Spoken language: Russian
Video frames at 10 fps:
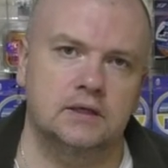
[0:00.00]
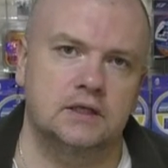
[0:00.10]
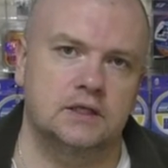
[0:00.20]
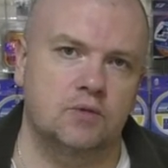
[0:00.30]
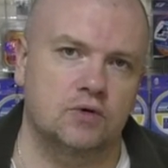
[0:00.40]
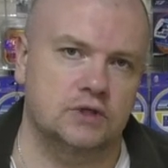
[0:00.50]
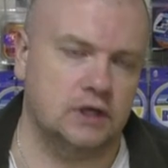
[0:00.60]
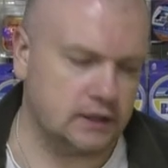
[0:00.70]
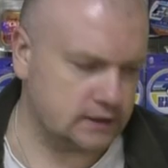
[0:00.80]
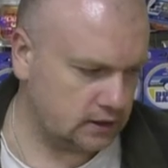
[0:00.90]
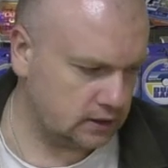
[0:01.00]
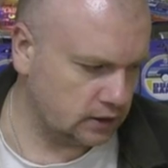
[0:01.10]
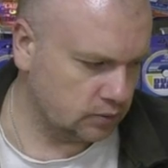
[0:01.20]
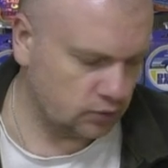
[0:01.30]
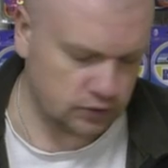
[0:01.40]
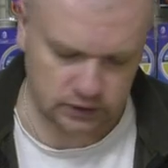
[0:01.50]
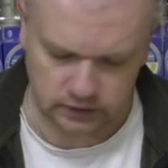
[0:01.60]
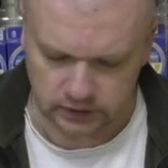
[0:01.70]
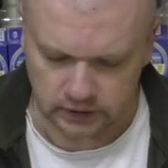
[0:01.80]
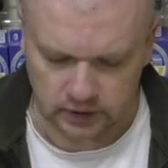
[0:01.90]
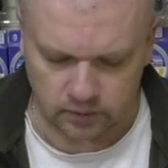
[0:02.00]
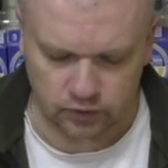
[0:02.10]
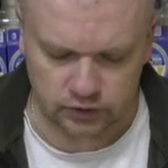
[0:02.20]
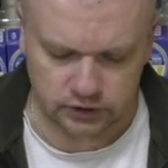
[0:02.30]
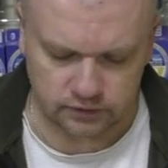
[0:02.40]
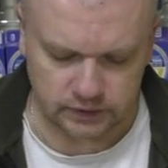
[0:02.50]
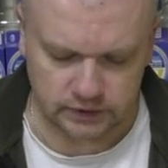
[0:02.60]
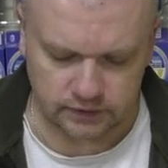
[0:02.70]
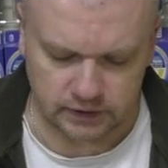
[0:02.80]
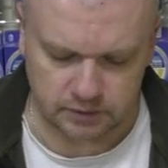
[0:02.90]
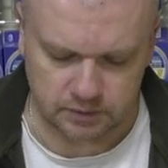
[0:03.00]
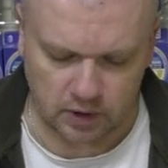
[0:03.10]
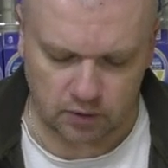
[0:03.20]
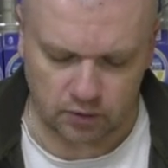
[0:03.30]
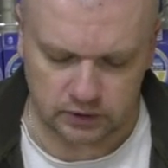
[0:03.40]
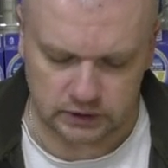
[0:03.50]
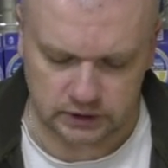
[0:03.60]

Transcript: для сброса лески не будет можете быть в этом спокойно.